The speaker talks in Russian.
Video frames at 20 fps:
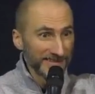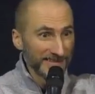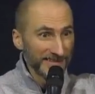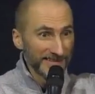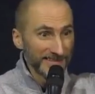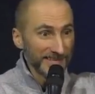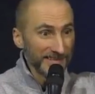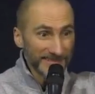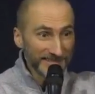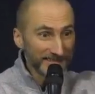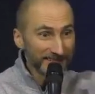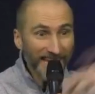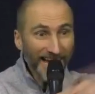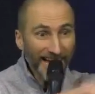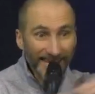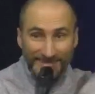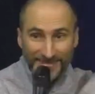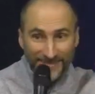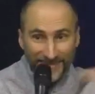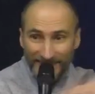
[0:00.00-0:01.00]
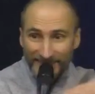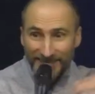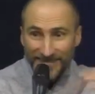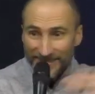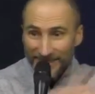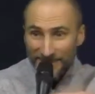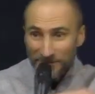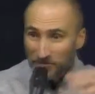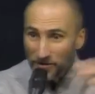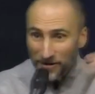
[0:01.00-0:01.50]
Нельзя отделить
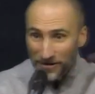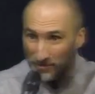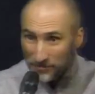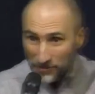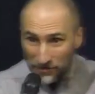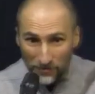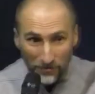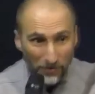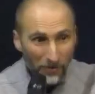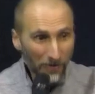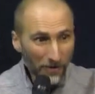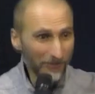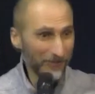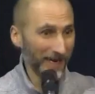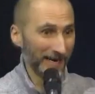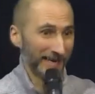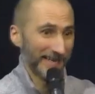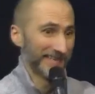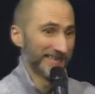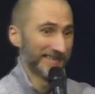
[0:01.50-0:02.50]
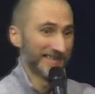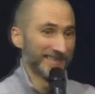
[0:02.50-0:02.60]
одно от другого.